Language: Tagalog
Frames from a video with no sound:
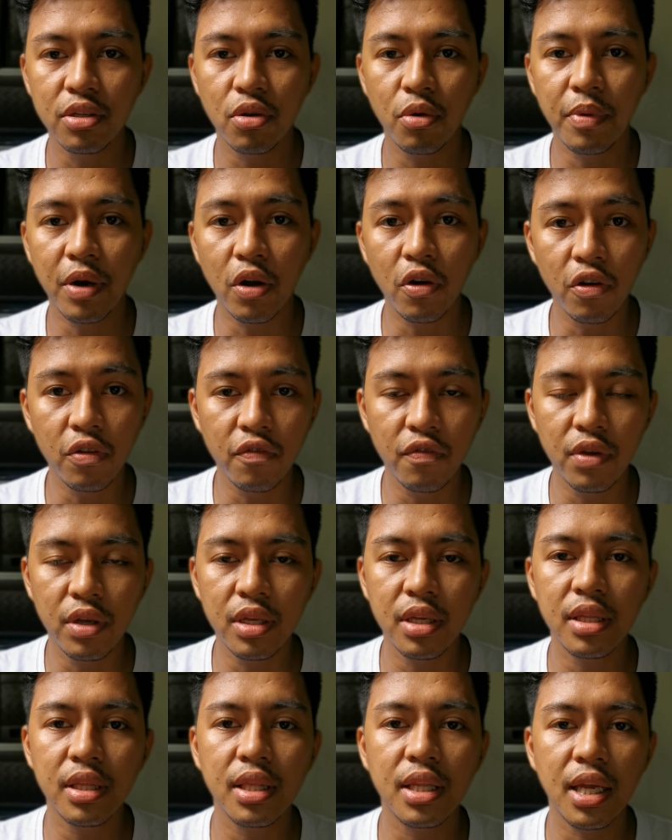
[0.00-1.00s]
Sobrang
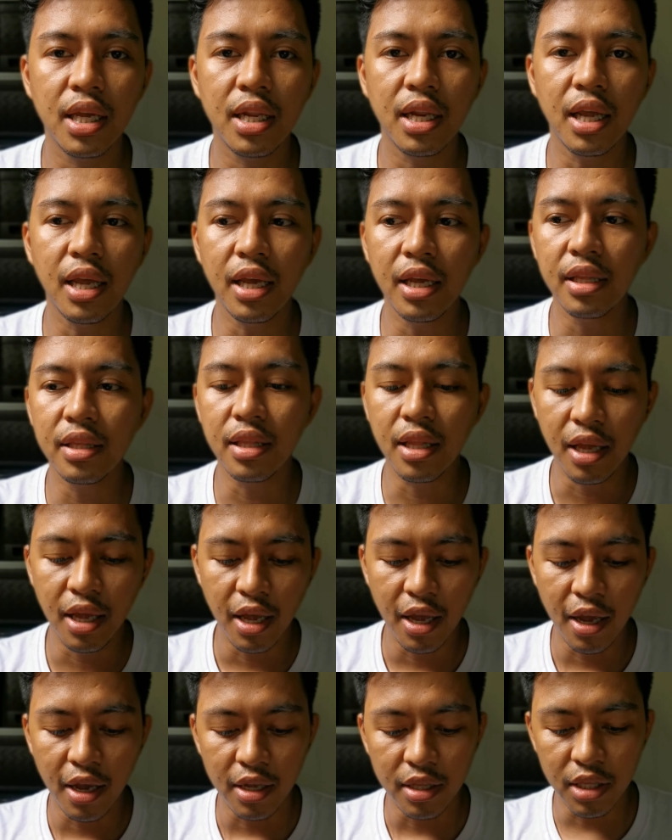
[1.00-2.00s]
convenient din. And
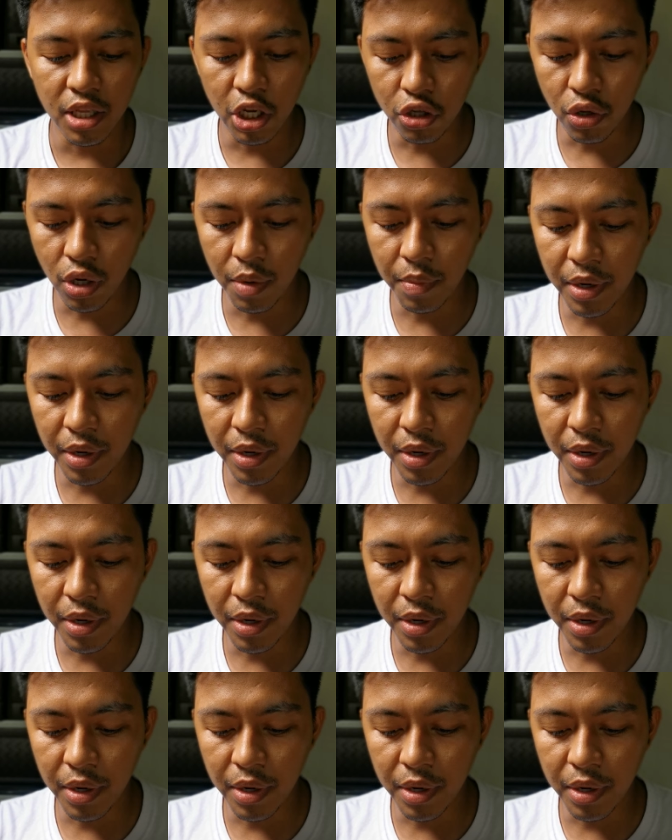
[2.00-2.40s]
dito